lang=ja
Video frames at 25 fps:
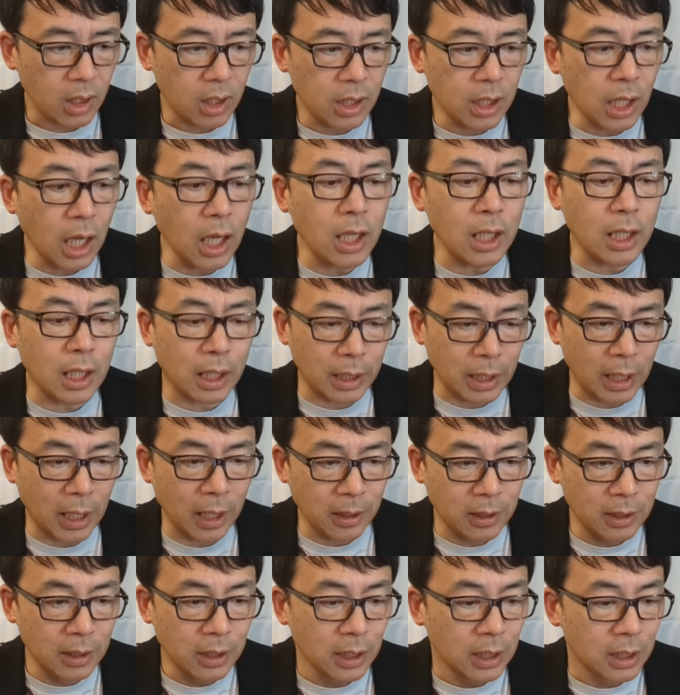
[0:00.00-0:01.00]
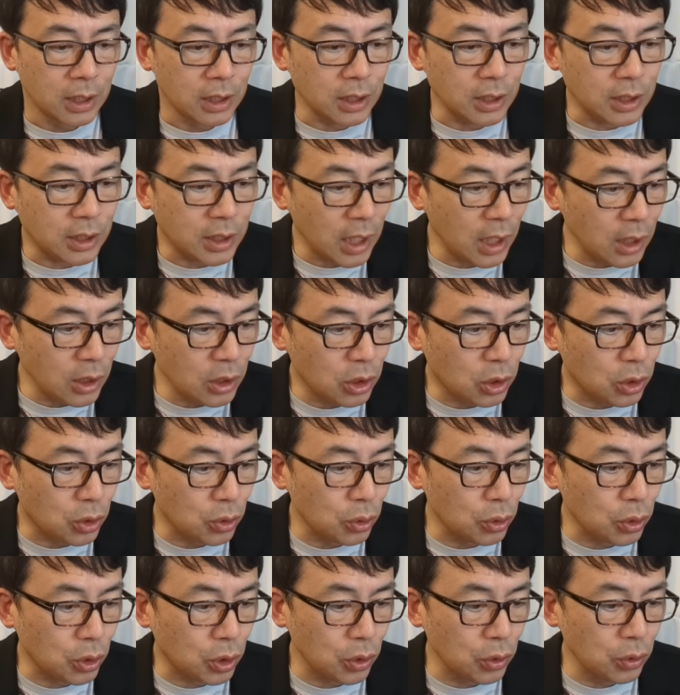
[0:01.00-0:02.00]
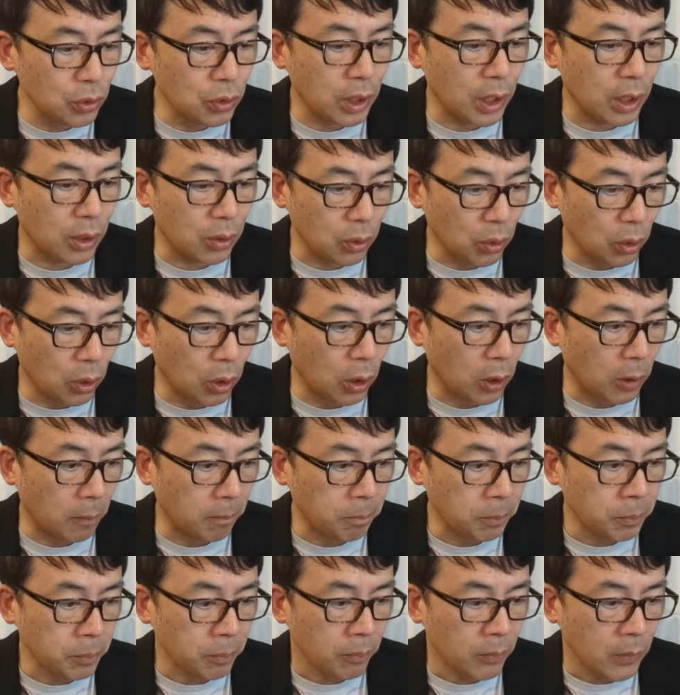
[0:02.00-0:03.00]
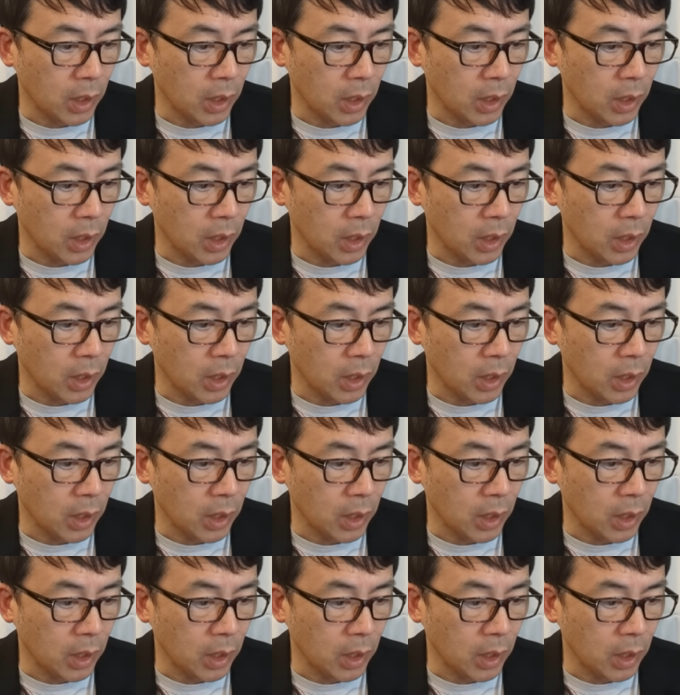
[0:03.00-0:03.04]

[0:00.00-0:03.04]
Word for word: なんかね、2019年の、